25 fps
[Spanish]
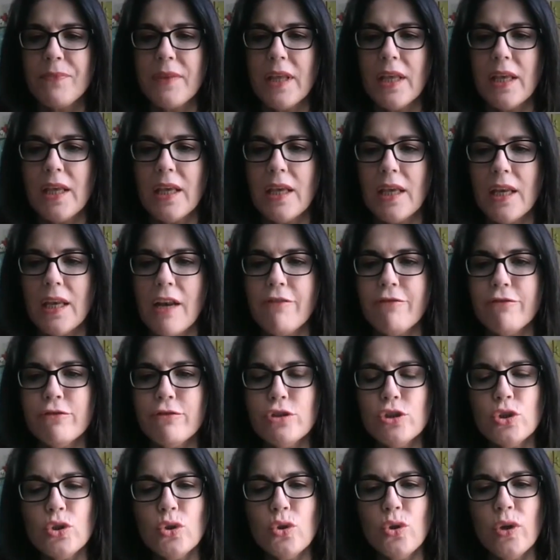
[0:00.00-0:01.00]
eh, en el
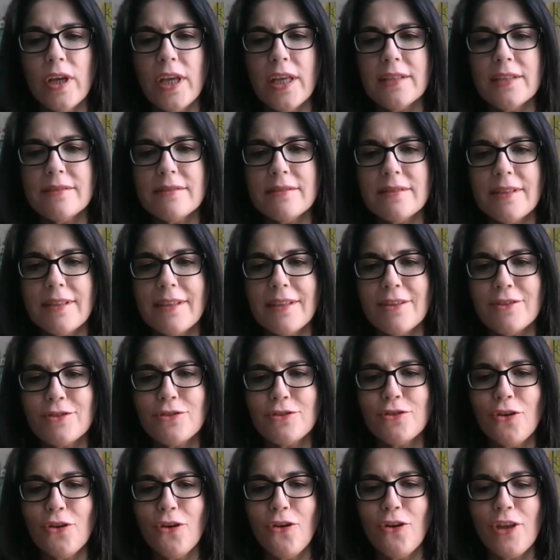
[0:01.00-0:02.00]
fondo es,
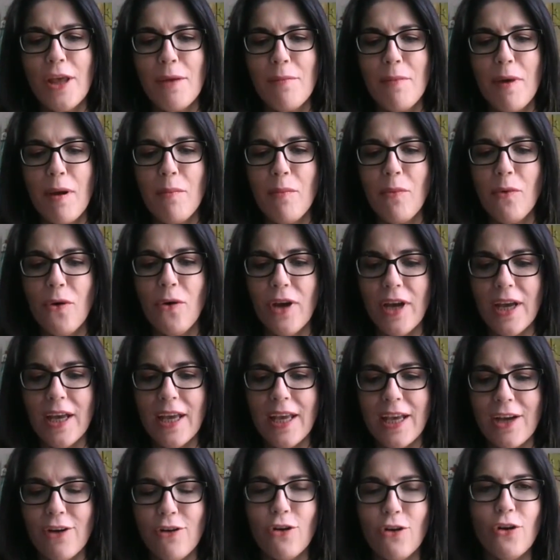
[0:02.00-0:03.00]
nosotros lo llamamos
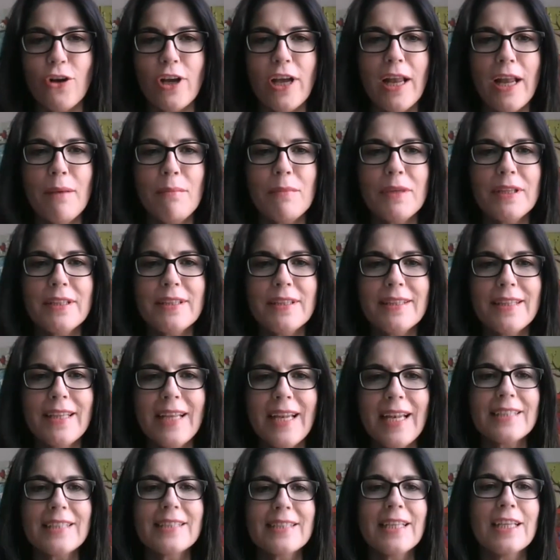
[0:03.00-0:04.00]

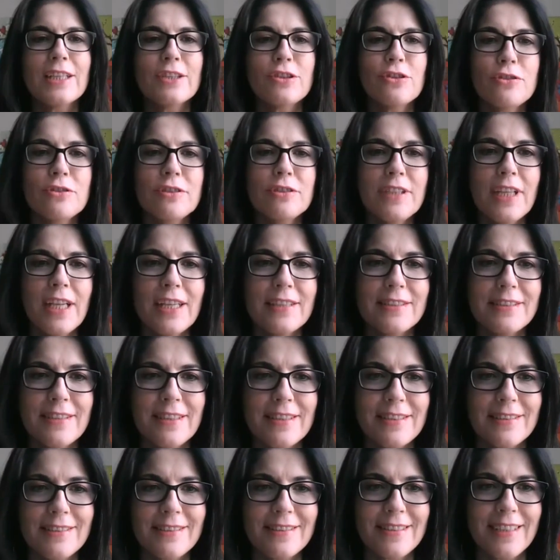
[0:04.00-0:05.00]
coloquialmente Teletón de la
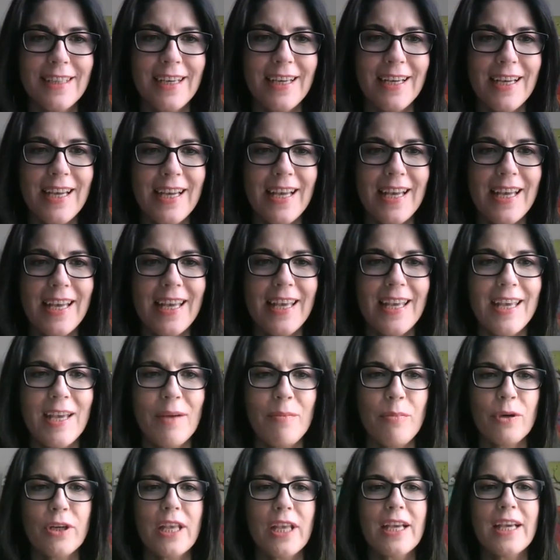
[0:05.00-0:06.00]
Ciencia, eh,
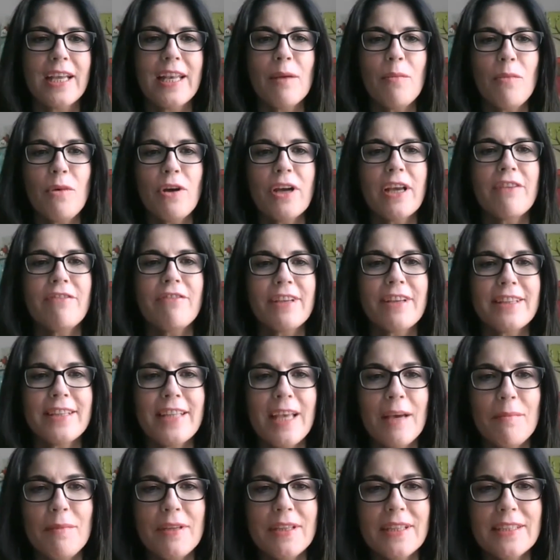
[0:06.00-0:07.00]
porque queremos que
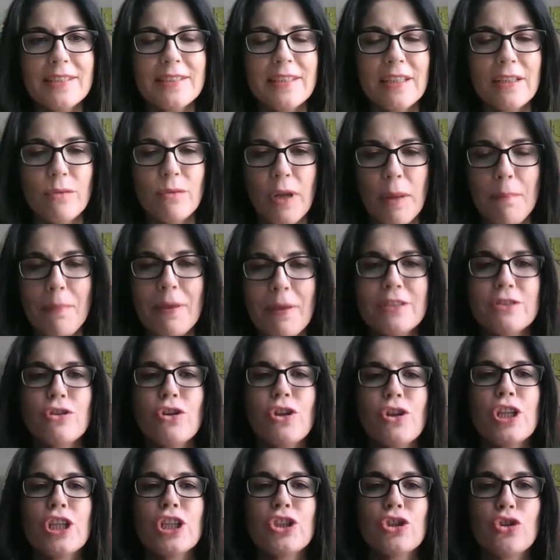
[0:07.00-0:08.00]
efectivamente sea un
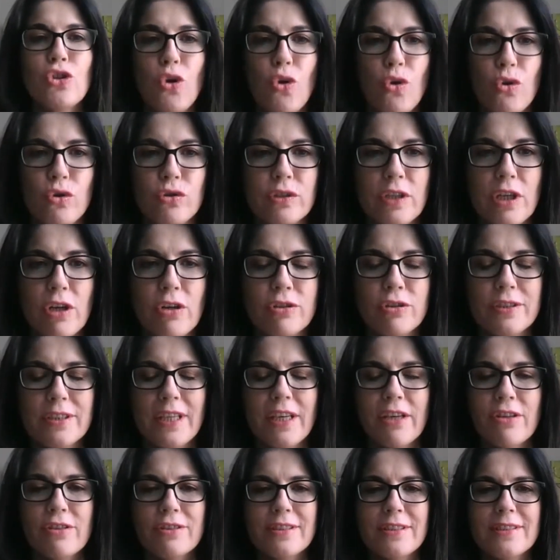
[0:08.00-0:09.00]
espacio de todos, que los
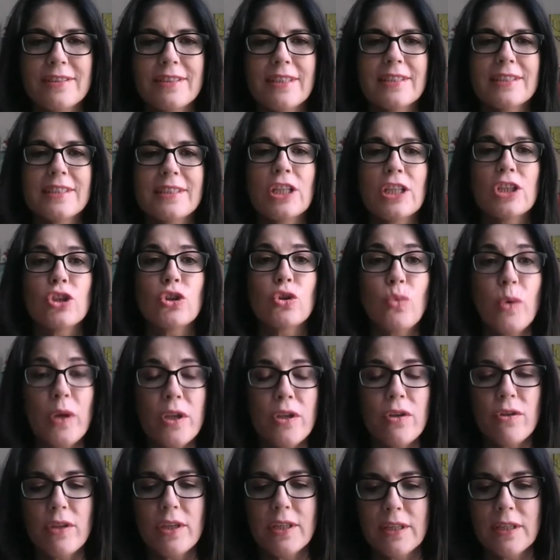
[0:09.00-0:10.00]
chilenos se sientan
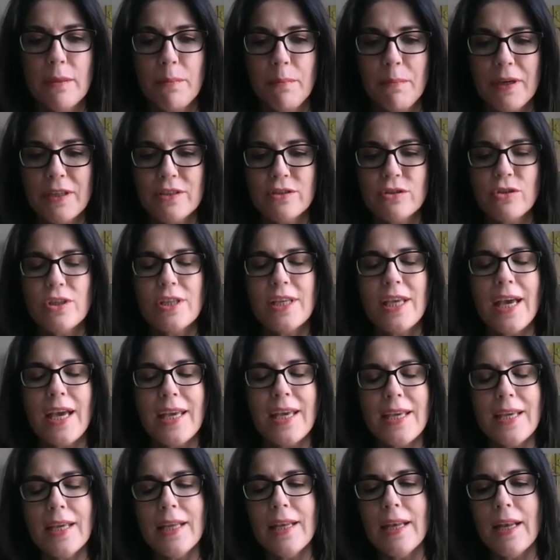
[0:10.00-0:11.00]
dueños de este espacio y
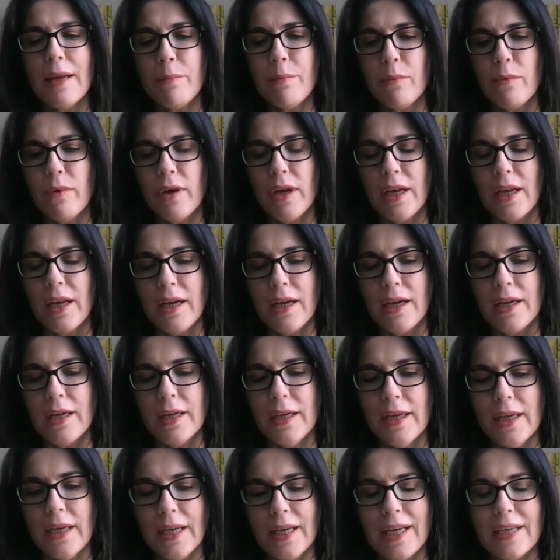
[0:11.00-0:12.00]
ahí la,
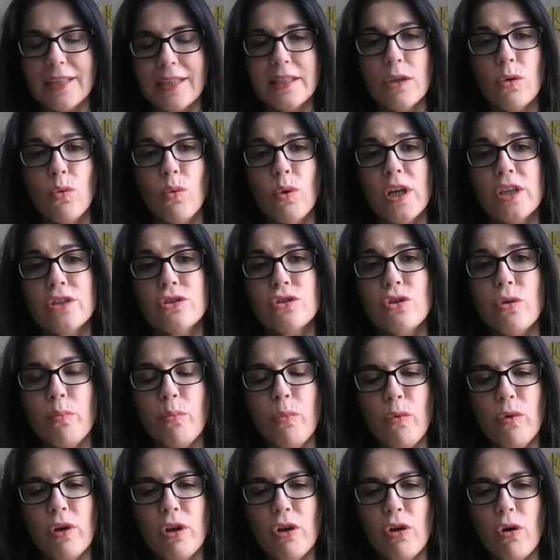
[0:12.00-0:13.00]
articulación
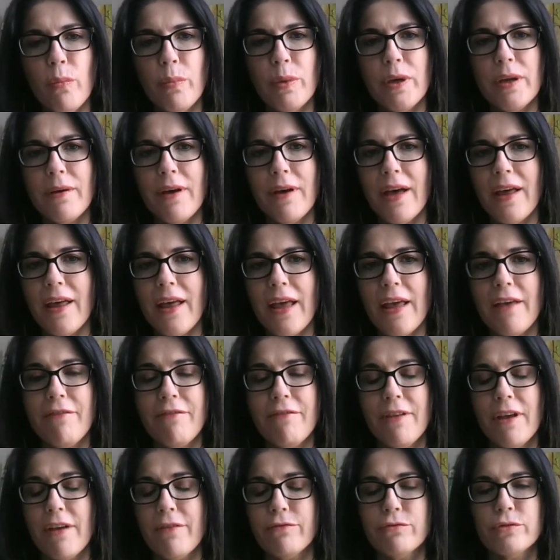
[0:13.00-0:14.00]
público-privada
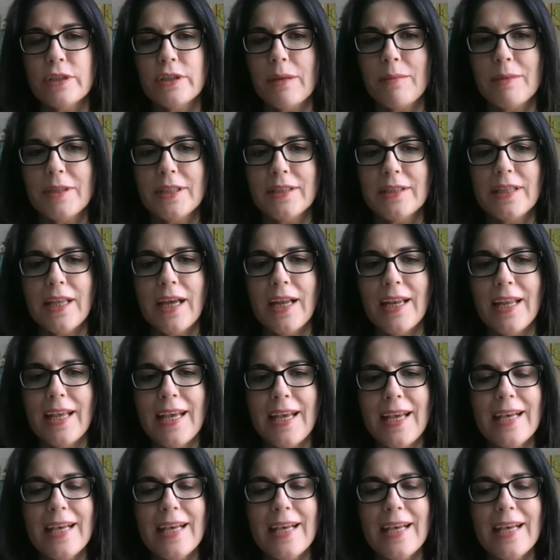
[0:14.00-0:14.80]
es, fundamental.